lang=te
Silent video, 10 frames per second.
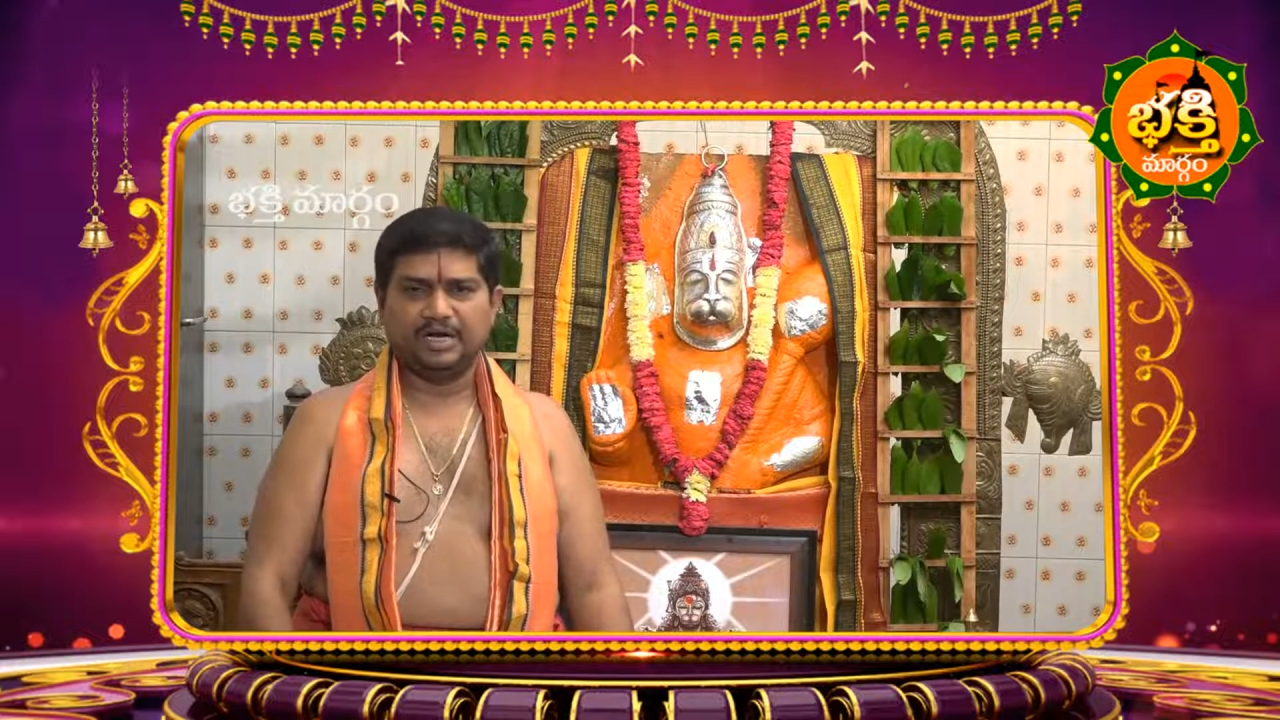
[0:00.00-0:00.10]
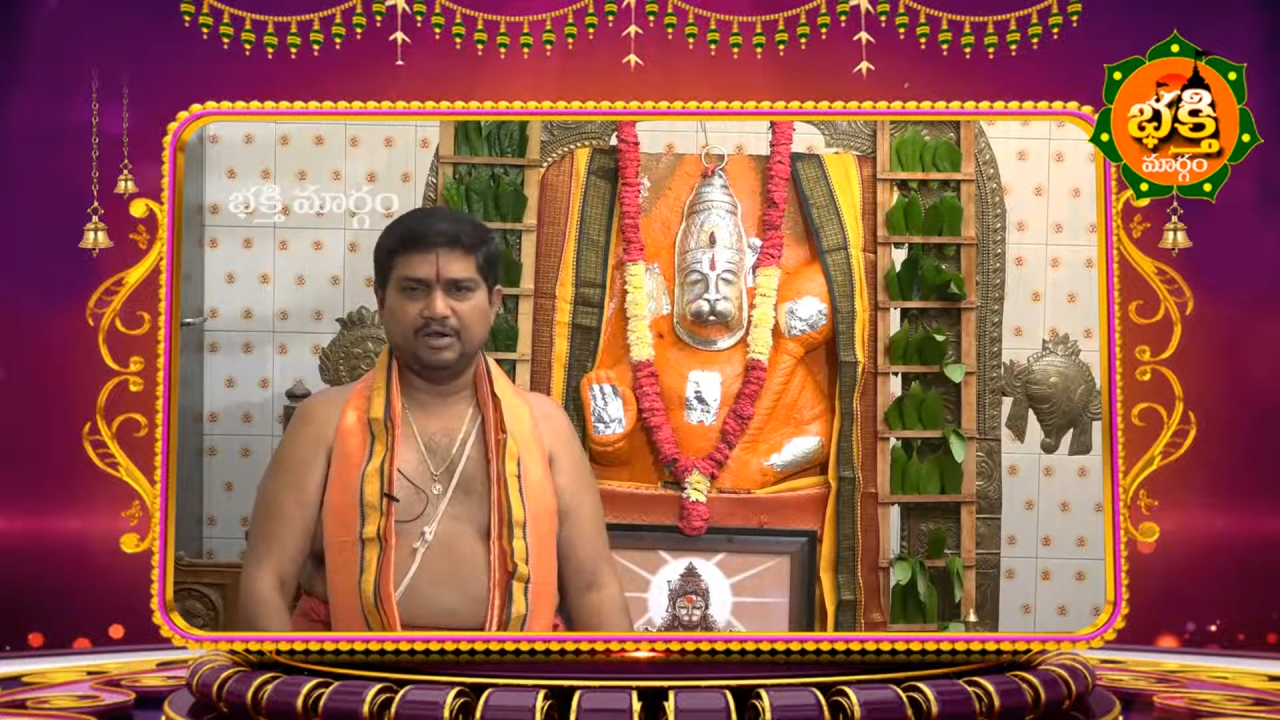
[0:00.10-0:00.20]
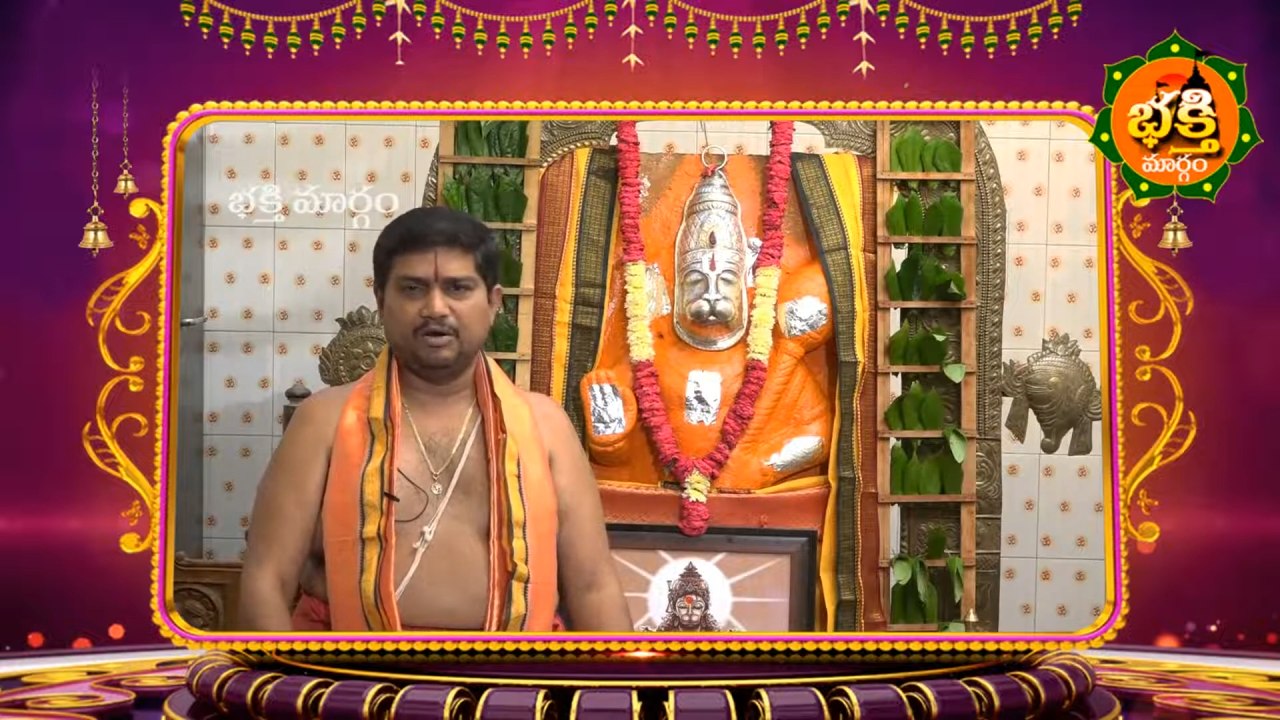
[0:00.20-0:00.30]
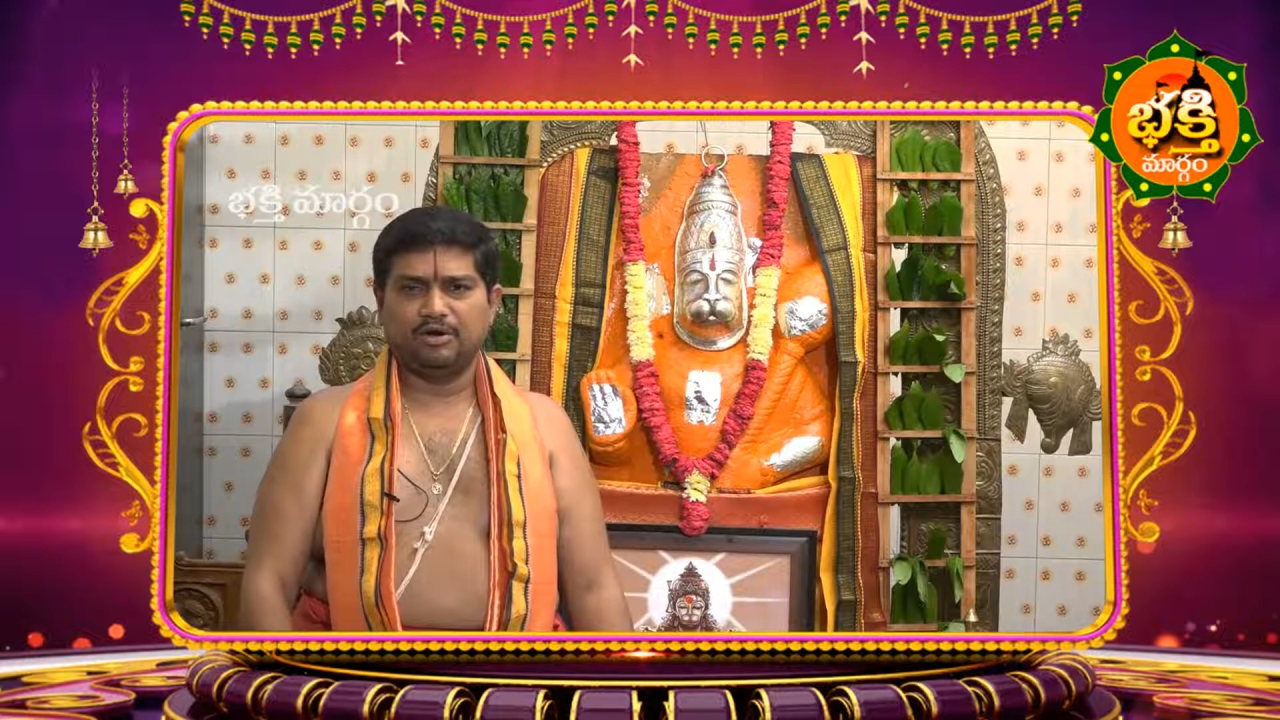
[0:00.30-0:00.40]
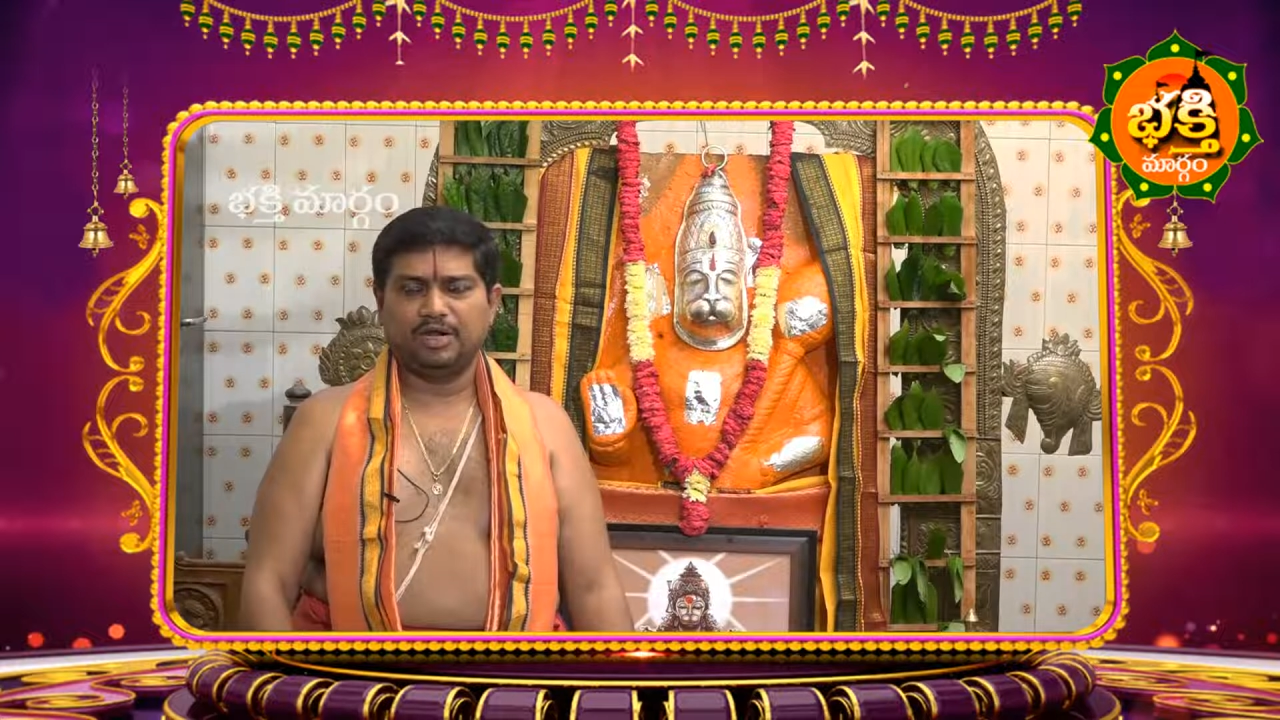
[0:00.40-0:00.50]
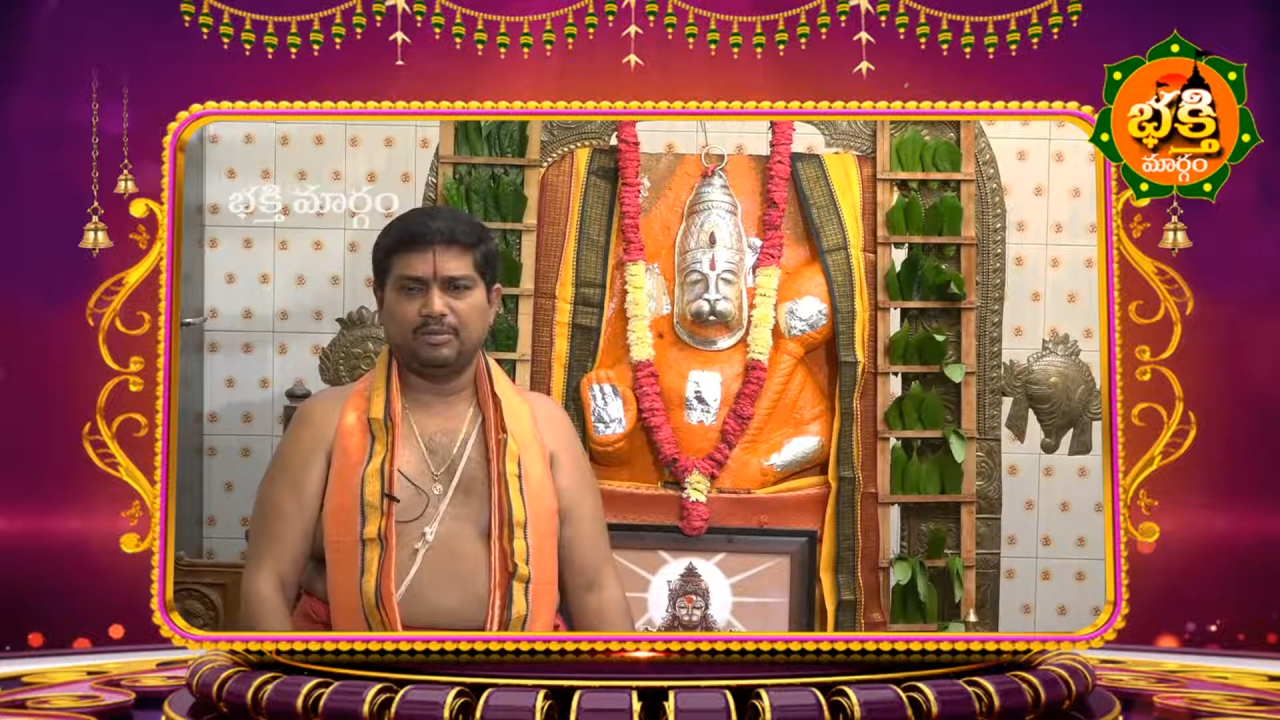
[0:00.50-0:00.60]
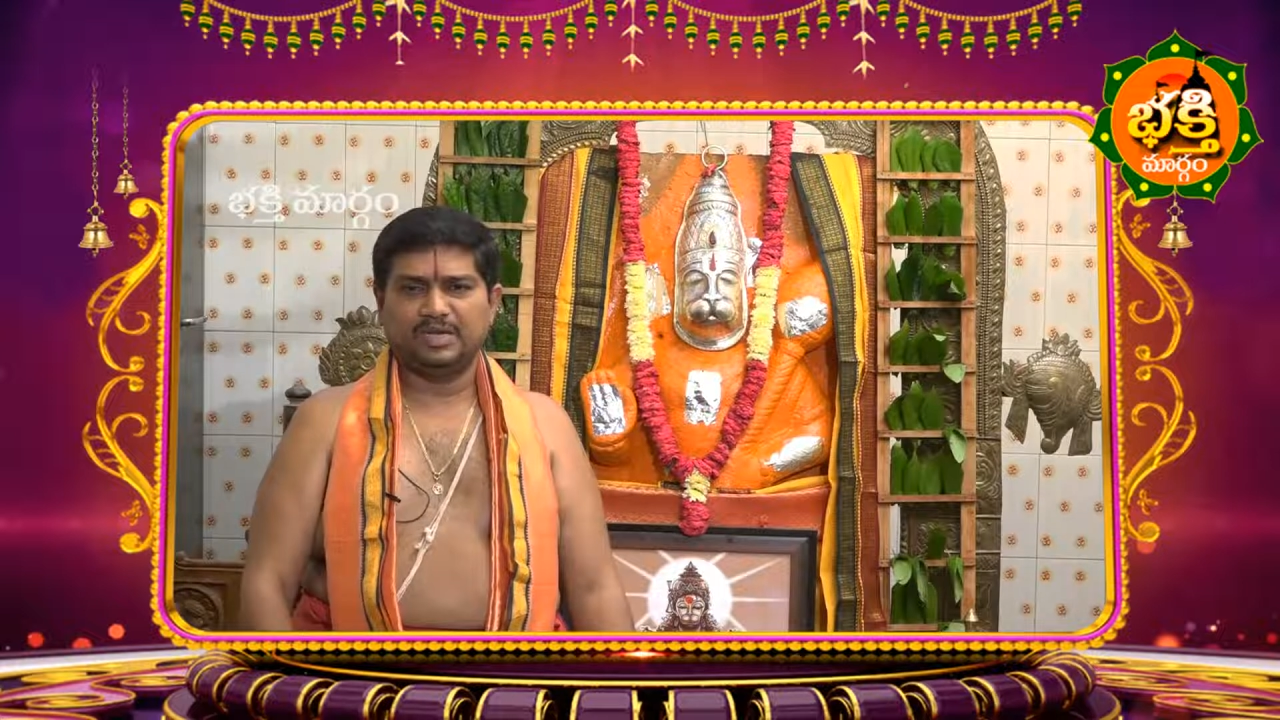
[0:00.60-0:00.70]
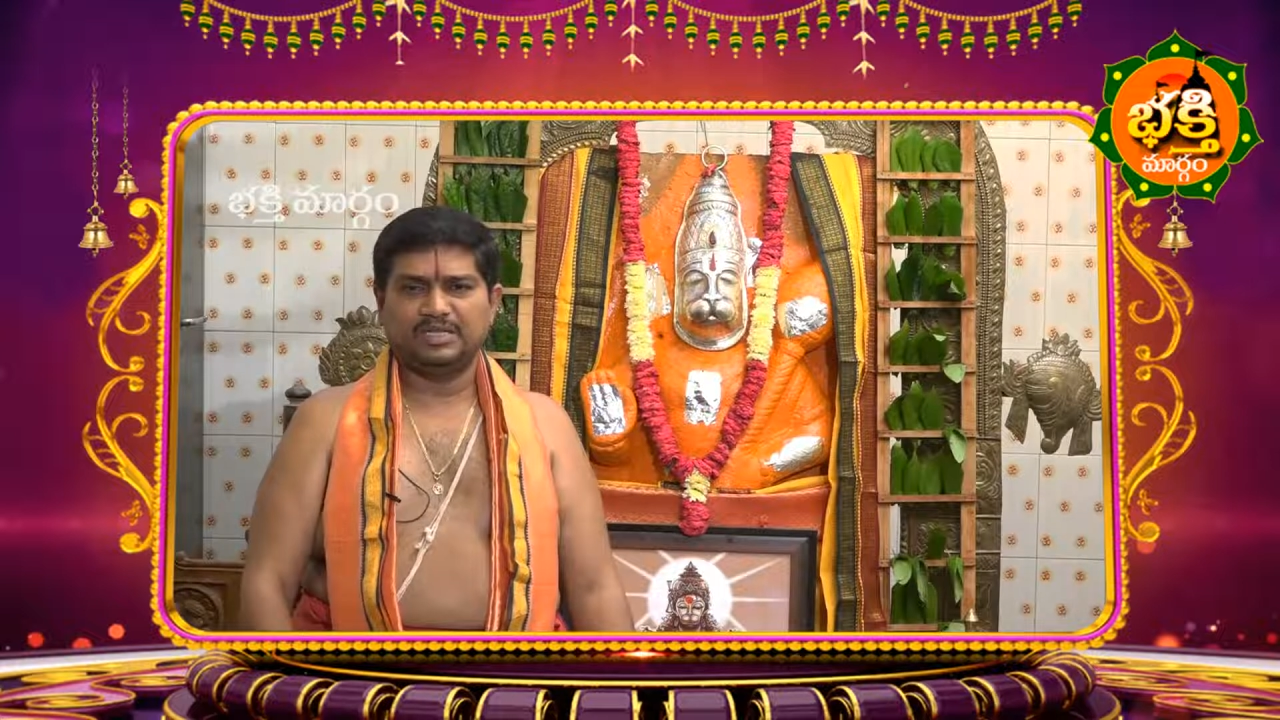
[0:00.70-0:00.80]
గంటల నుండి